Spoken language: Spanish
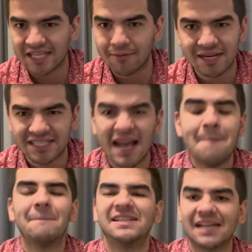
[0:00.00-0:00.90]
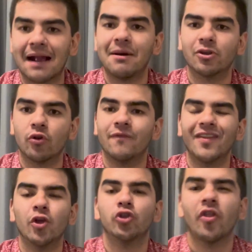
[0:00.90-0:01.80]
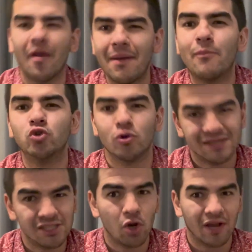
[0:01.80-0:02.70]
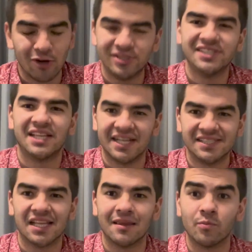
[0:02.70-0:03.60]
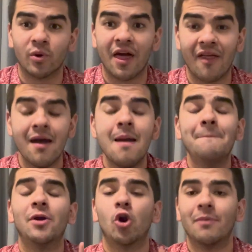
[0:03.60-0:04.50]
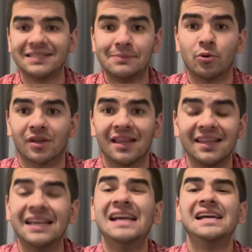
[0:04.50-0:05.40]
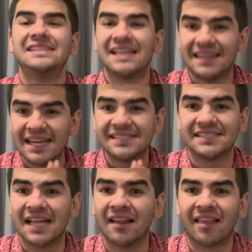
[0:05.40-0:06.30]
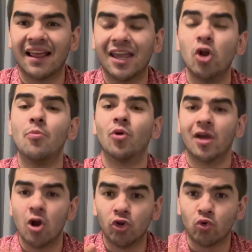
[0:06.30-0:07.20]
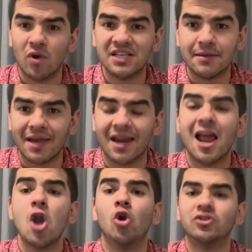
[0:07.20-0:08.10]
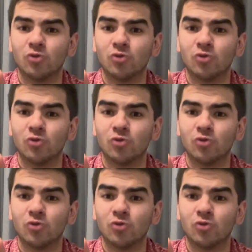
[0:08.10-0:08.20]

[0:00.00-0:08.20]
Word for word: al Barça, vas a acabar triunfando todavía mucho más de lo que lo hiciste en esta temporada. Pero lo más importante es que tienes que estar tranquilo, porque los culés de bien, los